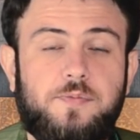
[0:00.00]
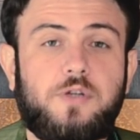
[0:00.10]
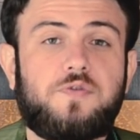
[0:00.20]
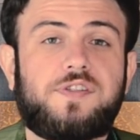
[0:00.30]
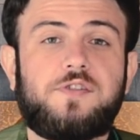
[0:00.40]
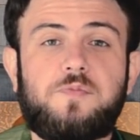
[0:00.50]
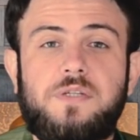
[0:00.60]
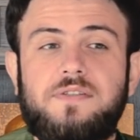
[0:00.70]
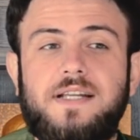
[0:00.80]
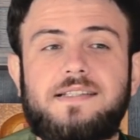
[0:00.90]
porque o ser
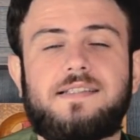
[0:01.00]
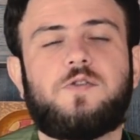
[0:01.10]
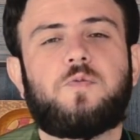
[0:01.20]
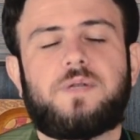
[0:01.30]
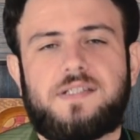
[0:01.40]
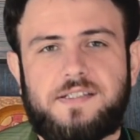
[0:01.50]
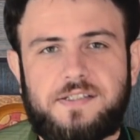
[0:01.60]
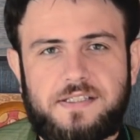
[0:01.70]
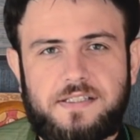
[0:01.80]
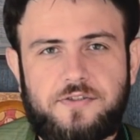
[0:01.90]
humano nasceu para
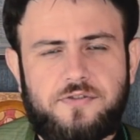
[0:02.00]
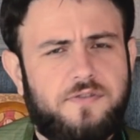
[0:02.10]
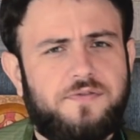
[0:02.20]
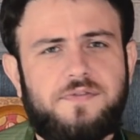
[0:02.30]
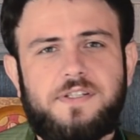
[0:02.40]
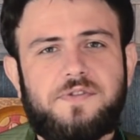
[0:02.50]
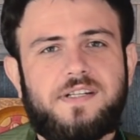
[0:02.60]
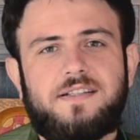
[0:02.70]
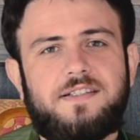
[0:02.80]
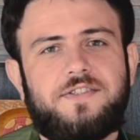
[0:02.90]
ser grande. Nosso Deus é
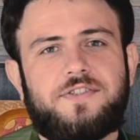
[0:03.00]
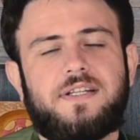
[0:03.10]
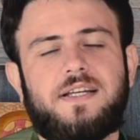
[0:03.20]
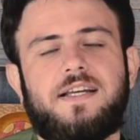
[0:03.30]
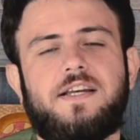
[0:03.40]
grande.